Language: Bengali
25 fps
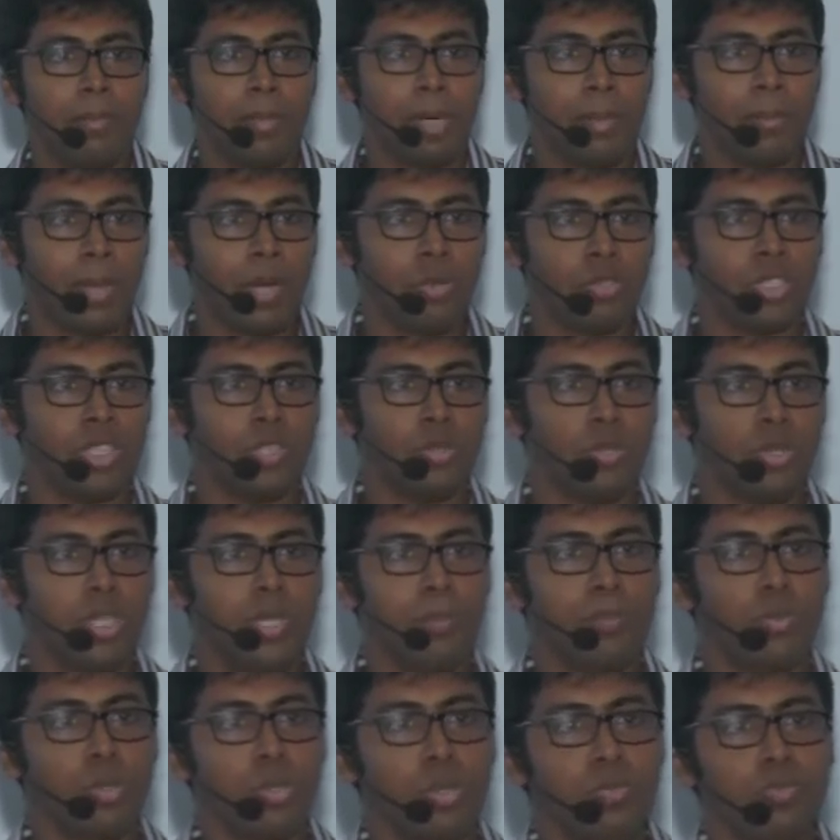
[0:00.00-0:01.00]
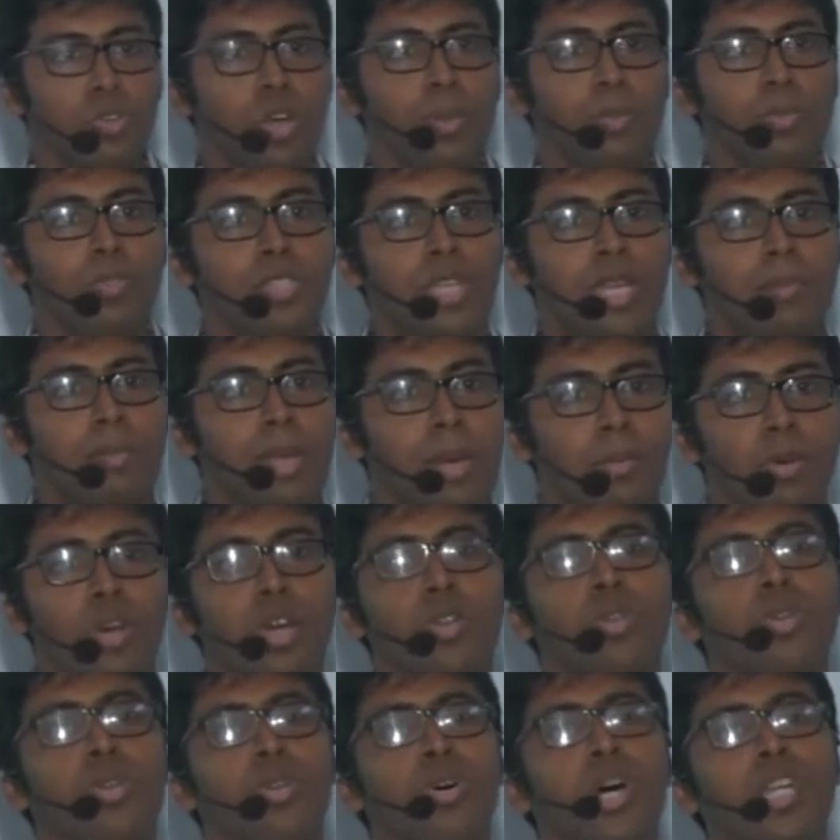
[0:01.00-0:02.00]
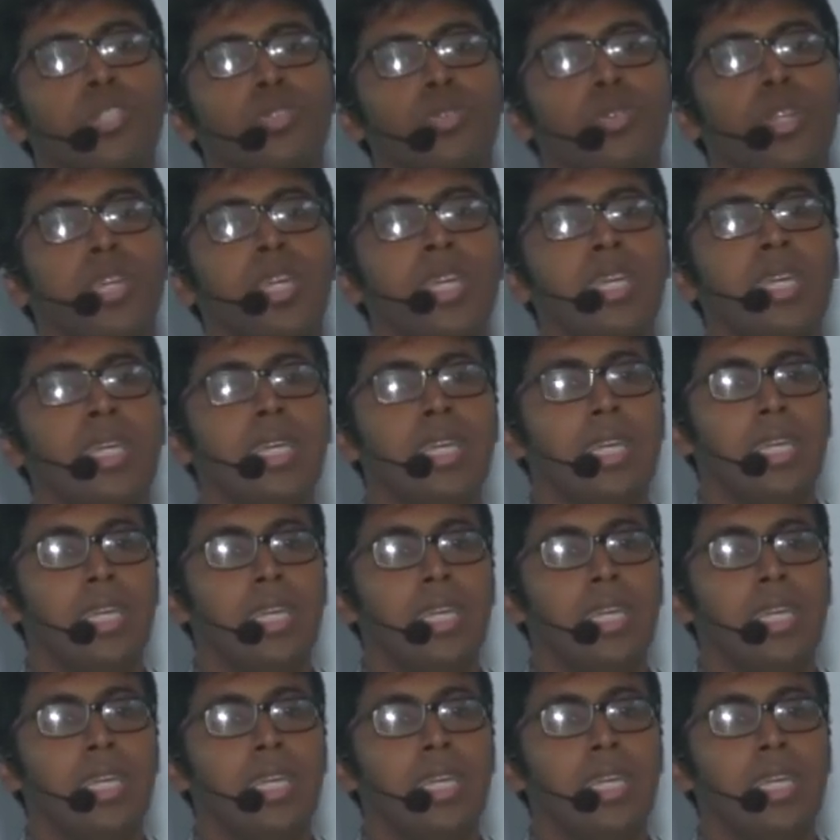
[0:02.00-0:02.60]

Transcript: মানে মানুষের তৈরি প্রথম কম্পিউটার ব্যবহার হলো আসলে